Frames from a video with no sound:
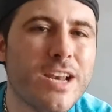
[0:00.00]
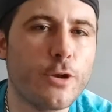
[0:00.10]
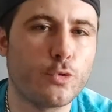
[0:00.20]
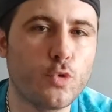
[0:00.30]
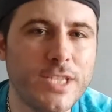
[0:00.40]

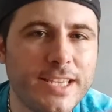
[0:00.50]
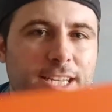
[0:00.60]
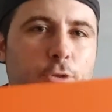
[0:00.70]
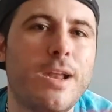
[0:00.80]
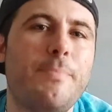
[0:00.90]
claro, tú si
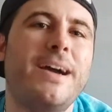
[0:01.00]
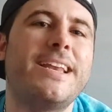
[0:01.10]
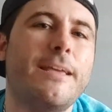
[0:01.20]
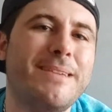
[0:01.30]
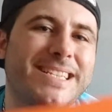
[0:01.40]
entras en una
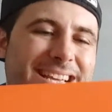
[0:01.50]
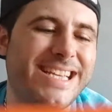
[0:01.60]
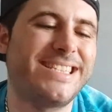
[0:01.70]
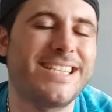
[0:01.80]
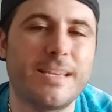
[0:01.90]
página y ves
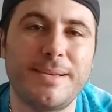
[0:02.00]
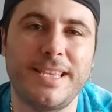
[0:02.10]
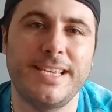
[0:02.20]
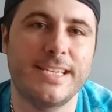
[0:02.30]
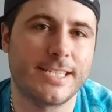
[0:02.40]
estas
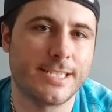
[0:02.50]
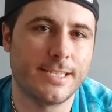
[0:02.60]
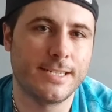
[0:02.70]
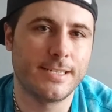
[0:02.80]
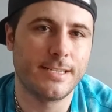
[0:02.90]
zapatillas
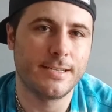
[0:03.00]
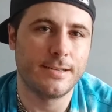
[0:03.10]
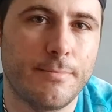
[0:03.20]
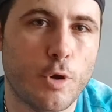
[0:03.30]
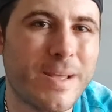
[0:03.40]

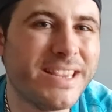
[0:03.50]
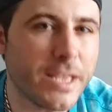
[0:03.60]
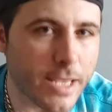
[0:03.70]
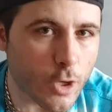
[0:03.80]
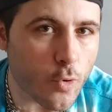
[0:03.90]
por
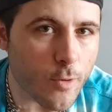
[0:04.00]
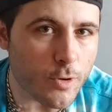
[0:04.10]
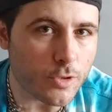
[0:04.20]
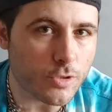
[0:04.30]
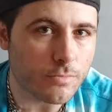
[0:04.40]
25
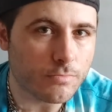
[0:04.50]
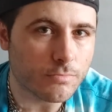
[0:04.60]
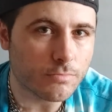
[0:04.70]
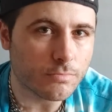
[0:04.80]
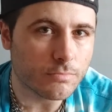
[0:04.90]
euros,
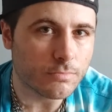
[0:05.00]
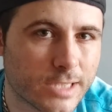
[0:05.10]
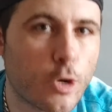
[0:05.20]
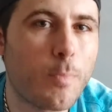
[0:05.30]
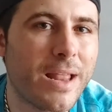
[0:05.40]

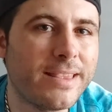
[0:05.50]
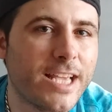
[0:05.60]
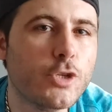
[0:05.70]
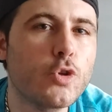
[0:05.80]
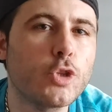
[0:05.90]
¿te lo
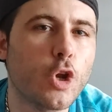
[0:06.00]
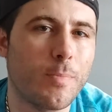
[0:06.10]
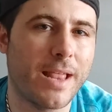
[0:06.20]
planteas o no te lo